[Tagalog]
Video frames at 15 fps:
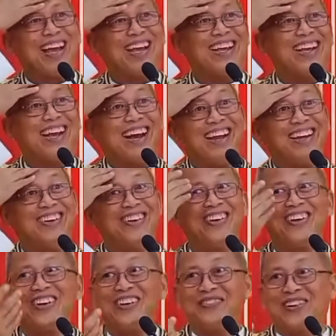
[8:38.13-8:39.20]
paraygan,
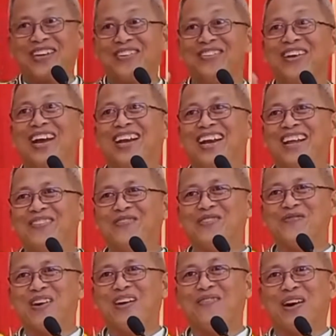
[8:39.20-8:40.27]
oy mama, dugay na
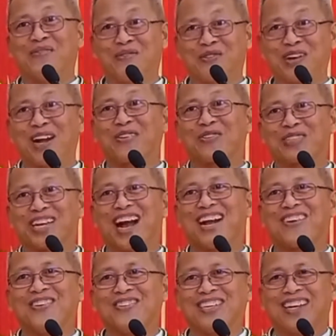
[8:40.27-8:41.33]
imong mama mo
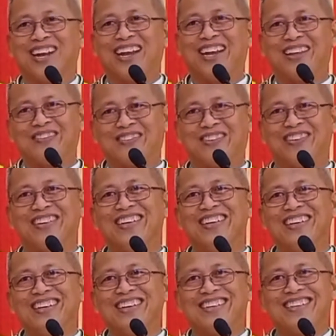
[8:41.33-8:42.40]
gakos-gakos na nimo.
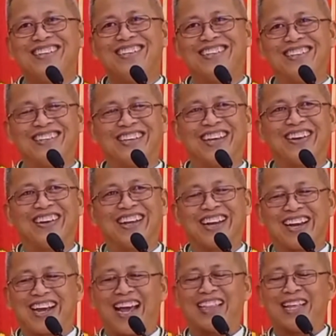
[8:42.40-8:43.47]
Oh, ingon
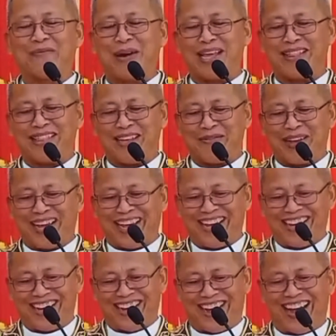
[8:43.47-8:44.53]
nga kay tabain TV.
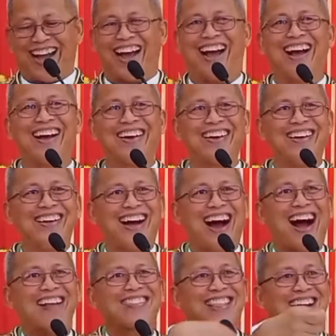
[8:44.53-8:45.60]
Ha?
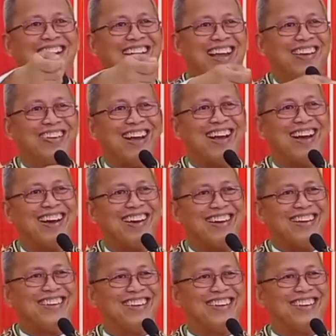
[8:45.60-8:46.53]
Atag dayo na.